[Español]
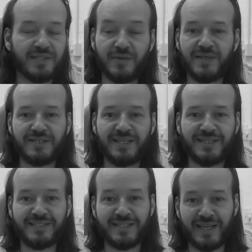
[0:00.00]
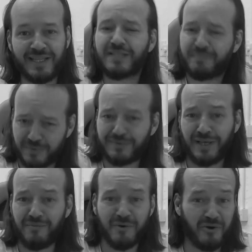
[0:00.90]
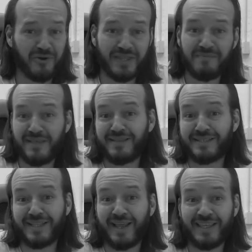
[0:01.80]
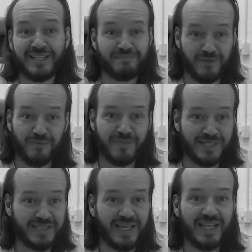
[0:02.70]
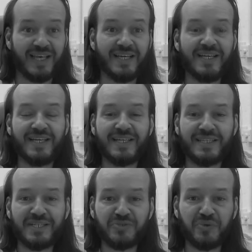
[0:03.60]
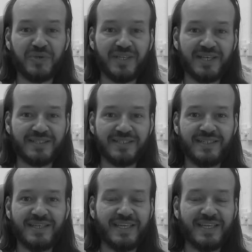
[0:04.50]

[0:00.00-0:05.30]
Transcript: Le iba a decir distraídas, pues a lo mejor también distraídas, pero más que nada destruidas.